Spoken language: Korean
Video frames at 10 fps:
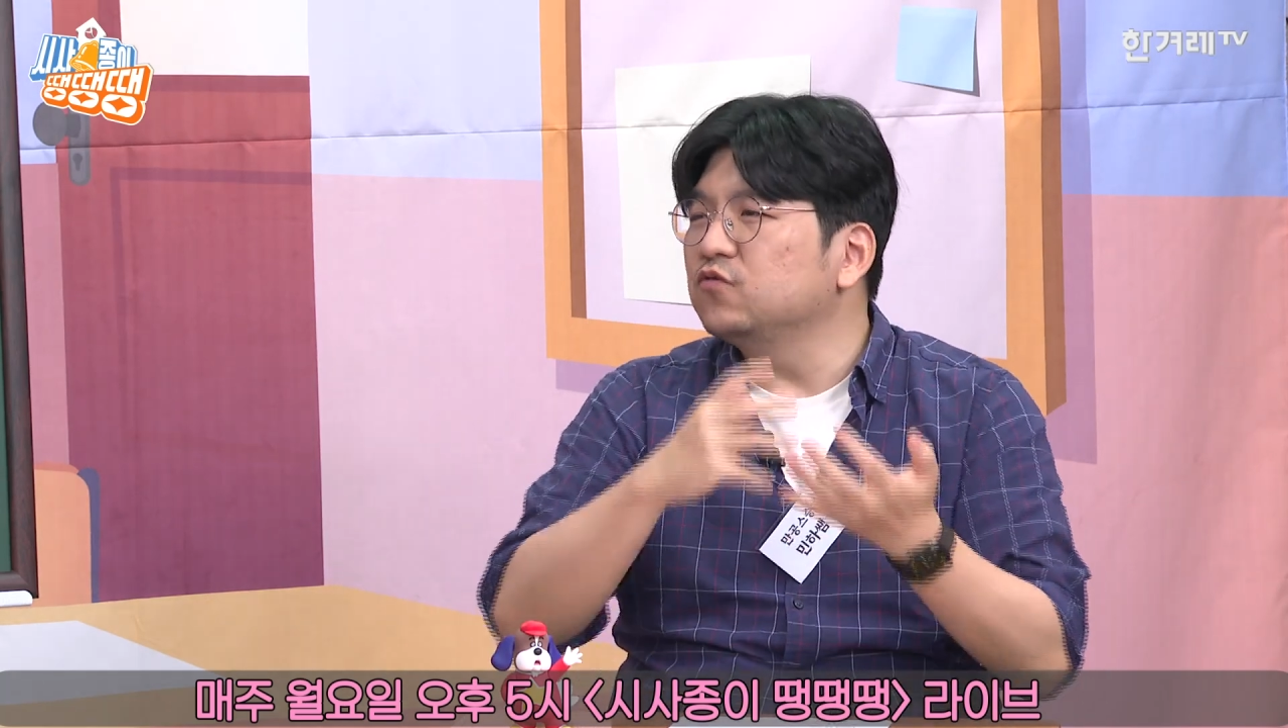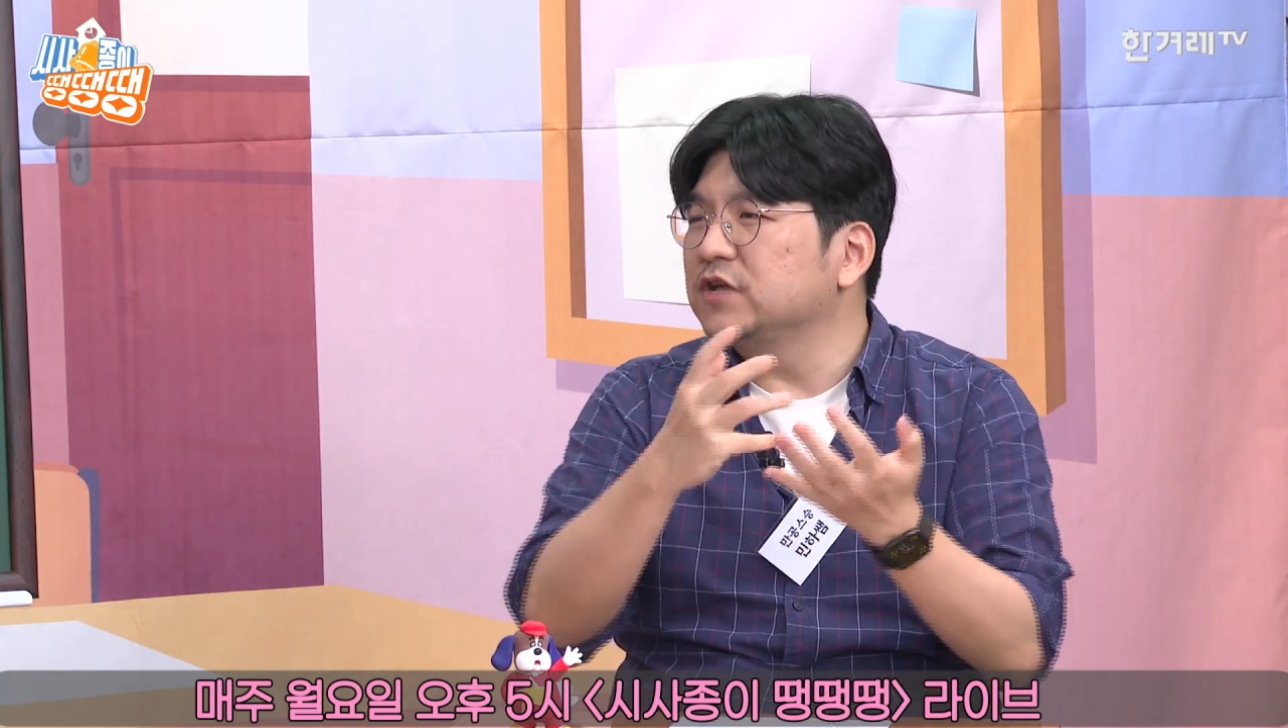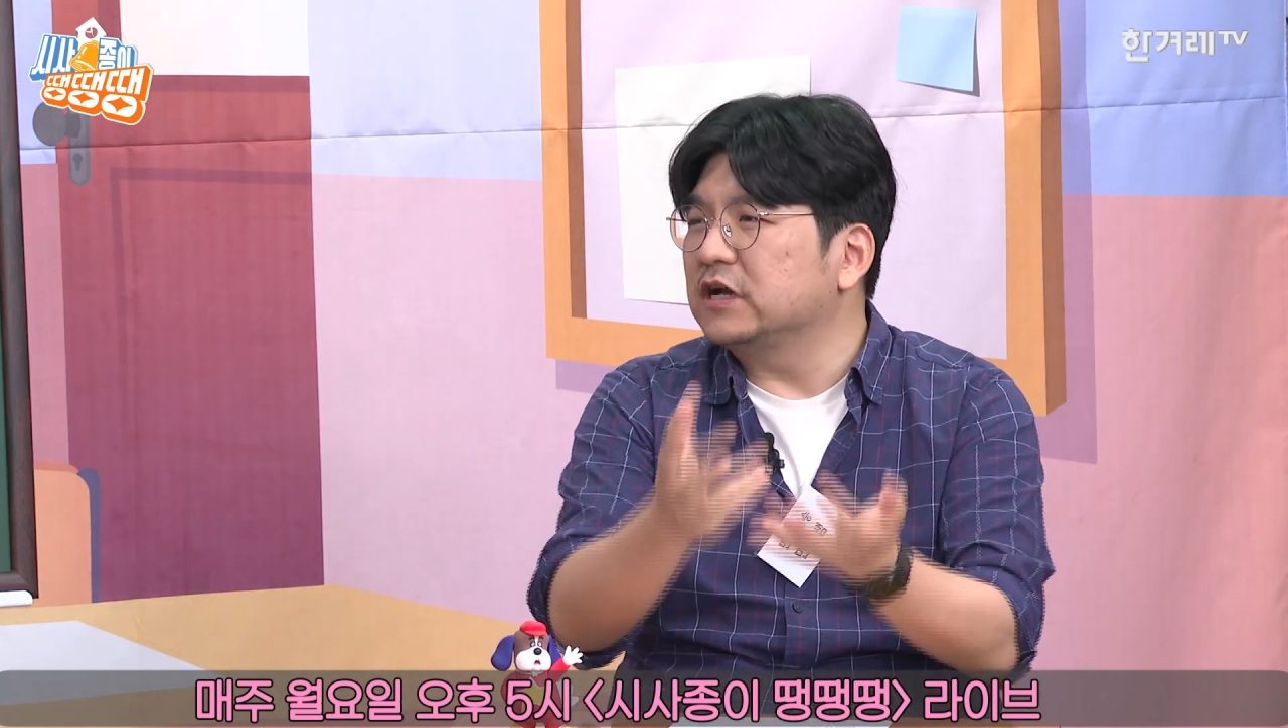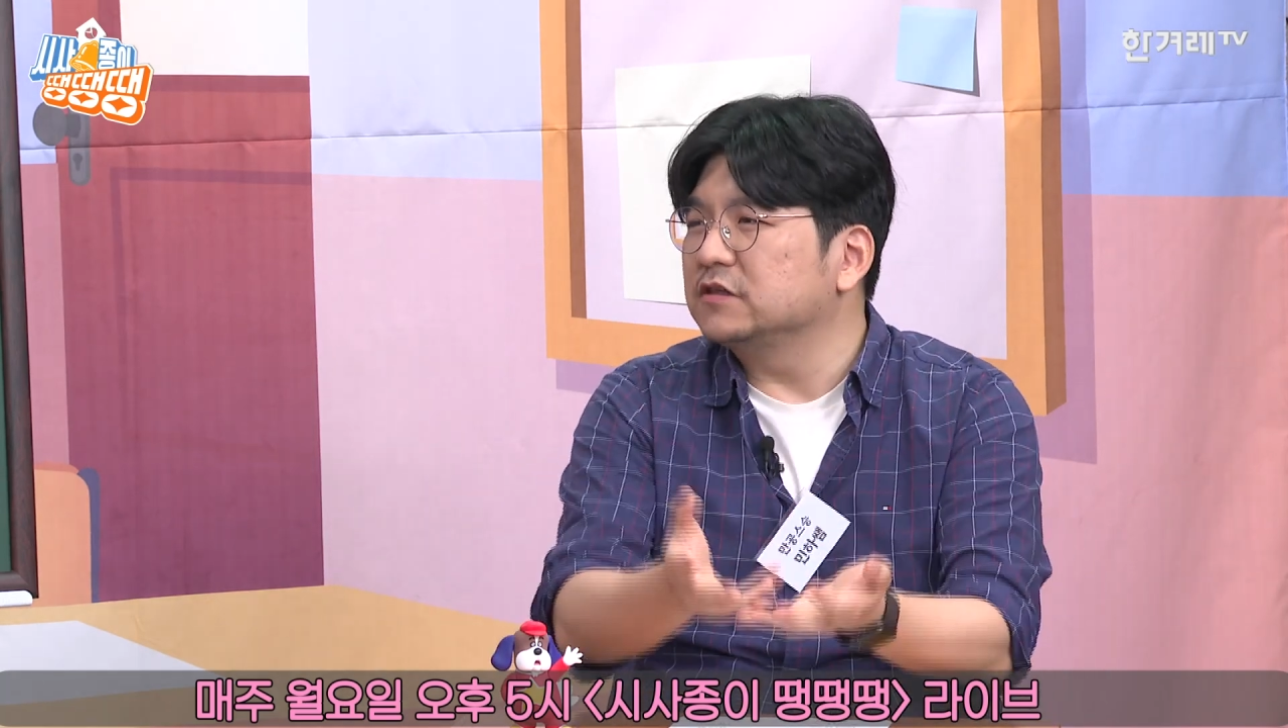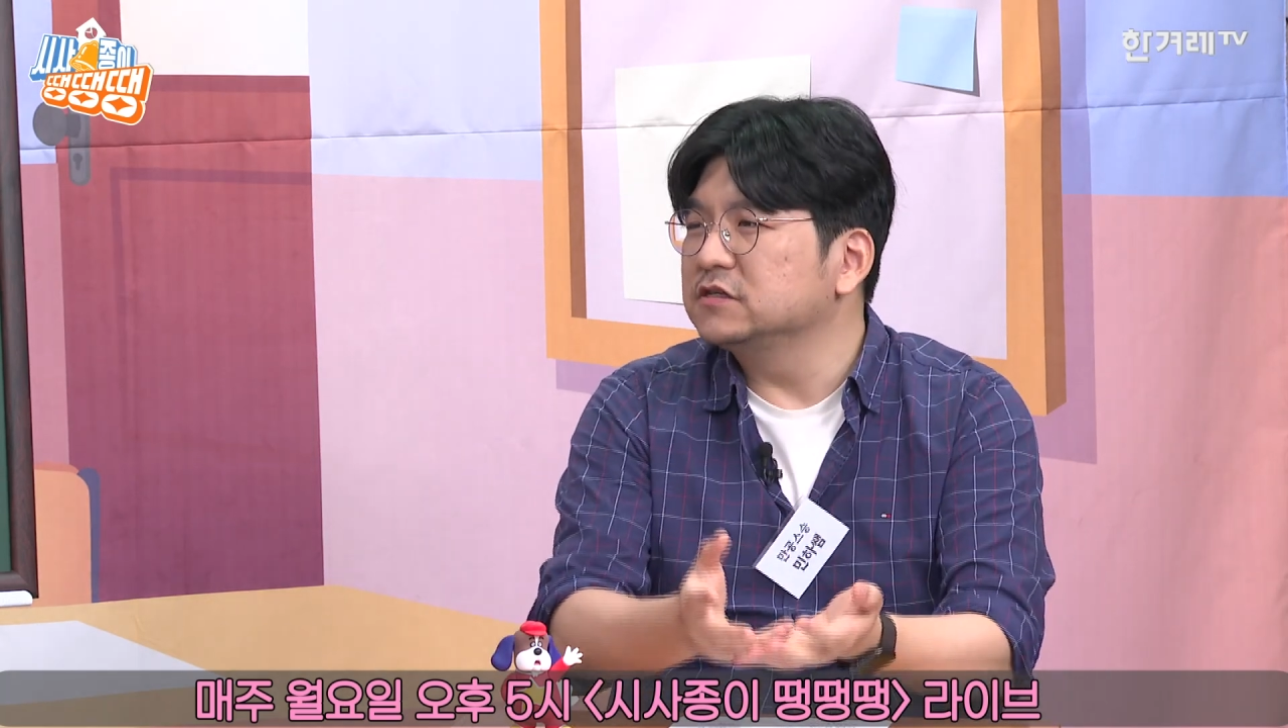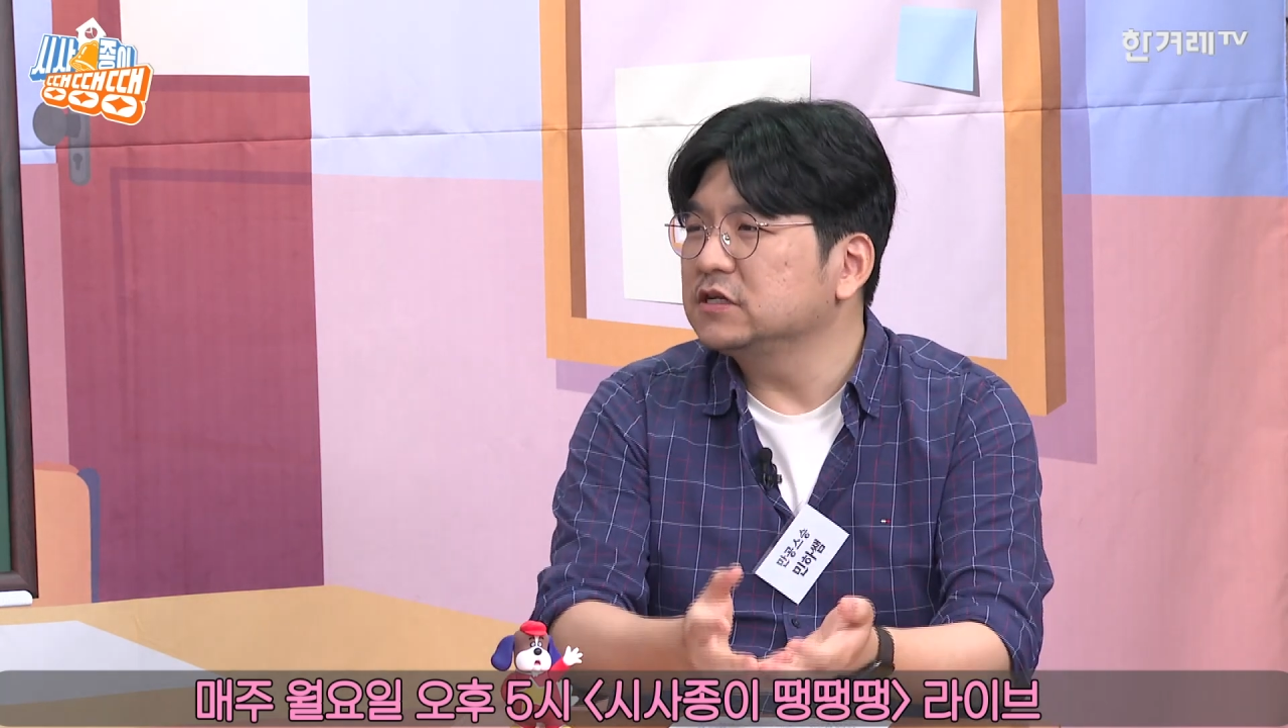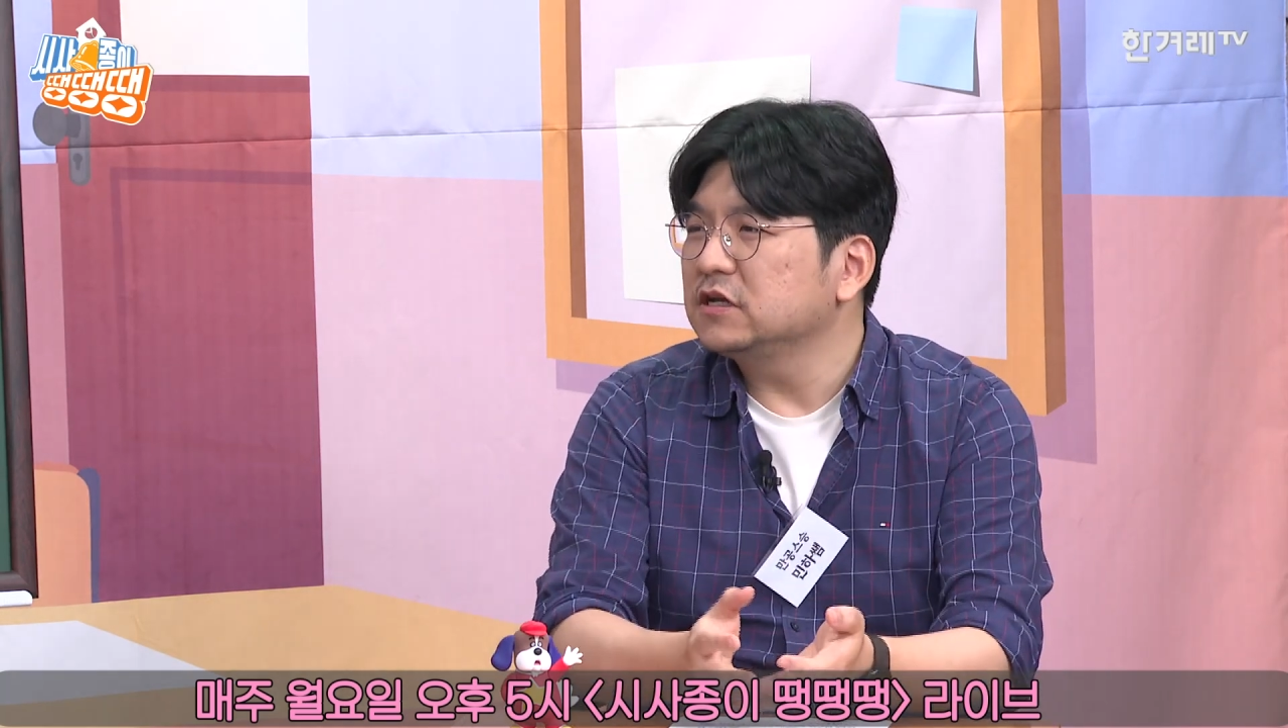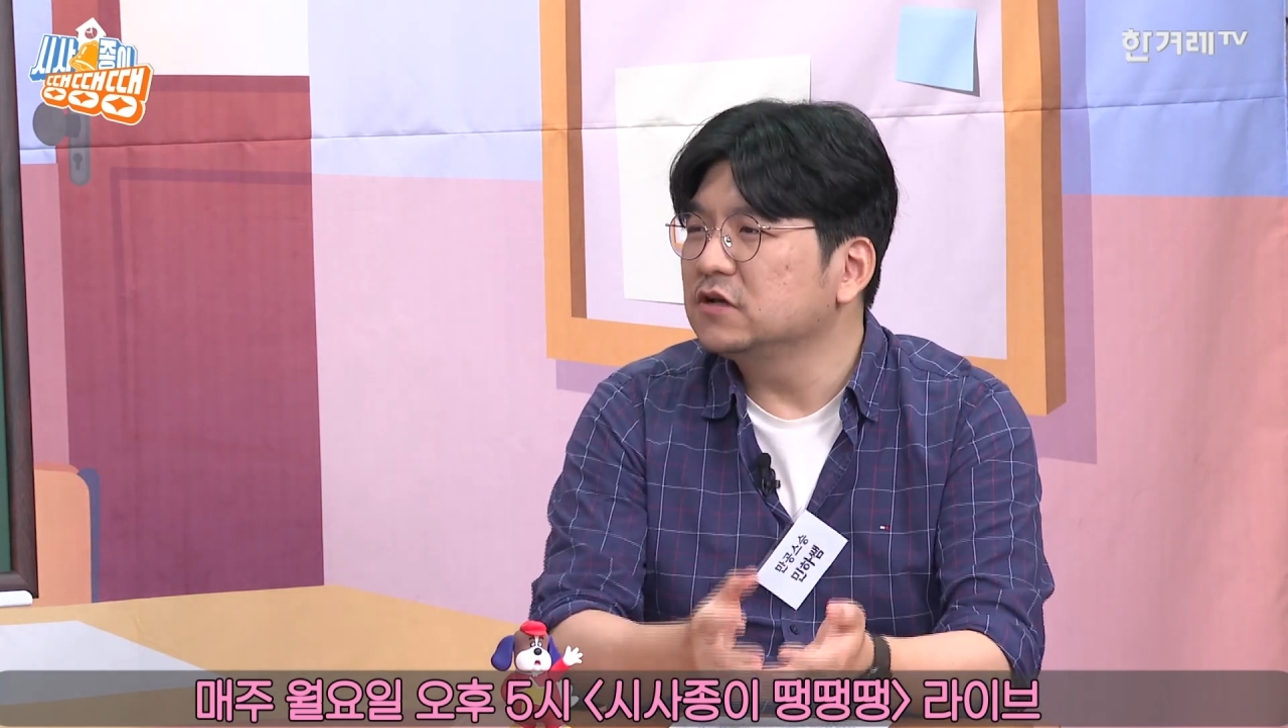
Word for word: 문제라든지